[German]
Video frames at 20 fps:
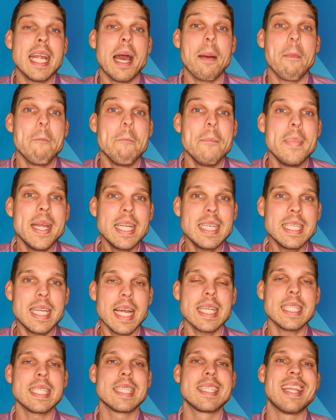damit
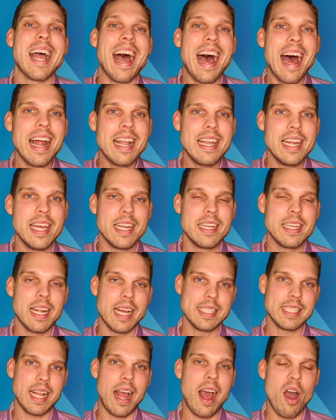das Darlehen,
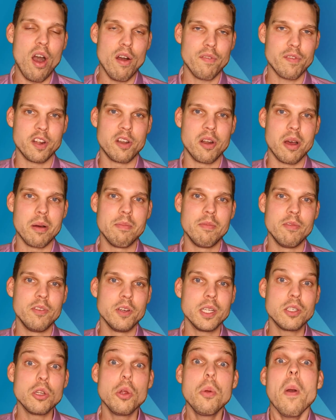das da aufgenommen
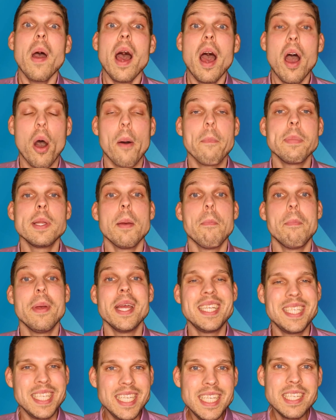wird, überhaupt
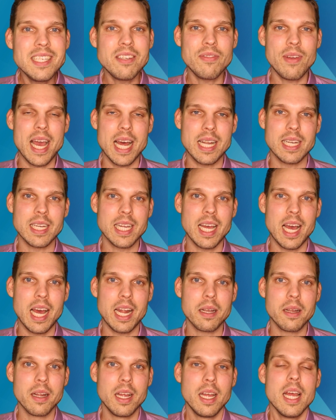bedient werden
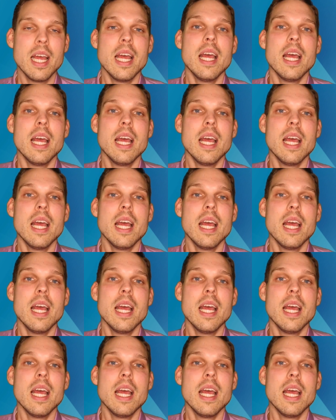kann.